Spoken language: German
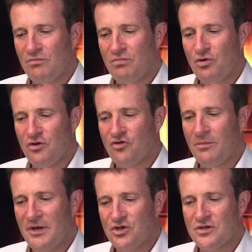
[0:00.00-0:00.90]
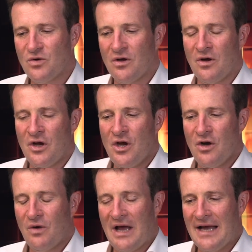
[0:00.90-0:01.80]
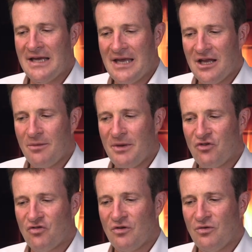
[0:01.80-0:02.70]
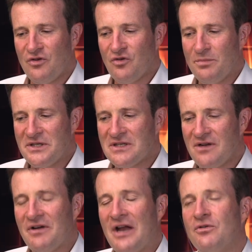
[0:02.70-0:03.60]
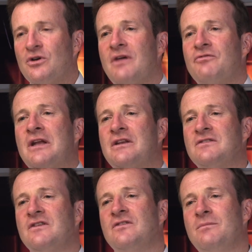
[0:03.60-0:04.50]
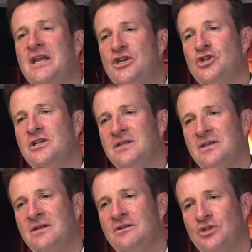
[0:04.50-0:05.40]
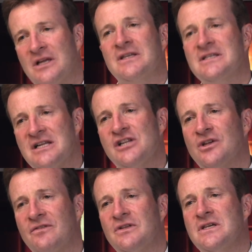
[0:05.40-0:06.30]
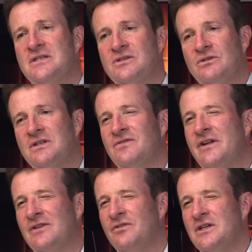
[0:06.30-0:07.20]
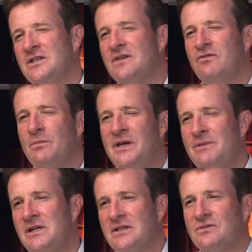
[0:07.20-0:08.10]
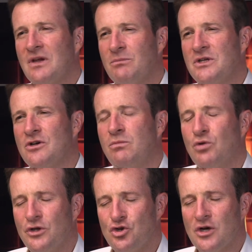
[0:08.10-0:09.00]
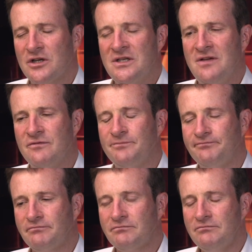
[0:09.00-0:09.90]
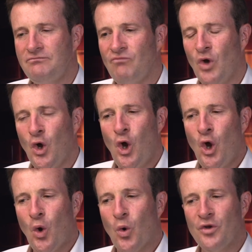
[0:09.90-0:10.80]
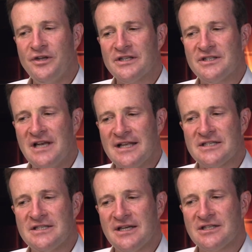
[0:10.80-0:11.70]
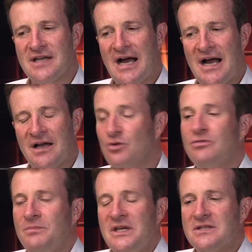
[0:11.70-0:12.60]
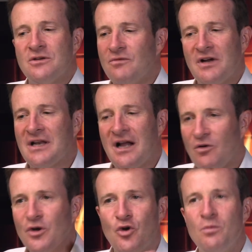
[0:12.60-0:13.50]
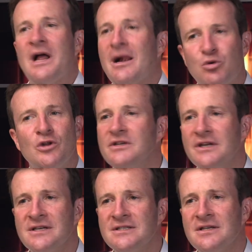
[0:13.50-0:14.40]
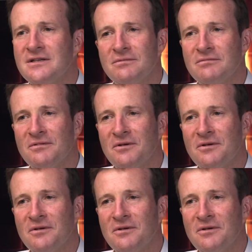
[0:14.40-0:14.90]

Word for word: ein politischer Mensch ist oder, oder eigentlich jeder Mensch irgendwie so ein bisschen eine Verantwortung dafür hat, dass das eine menschliche Stadtgesellschaft ist und das fällt, finde ich, nicht vom Himmel, deswegen bin ich auch politisch aktiv. Und jetzt die letzten sechs Jahre, und mir ist irgendwann klar geworden, Kommunalpolitik ist es.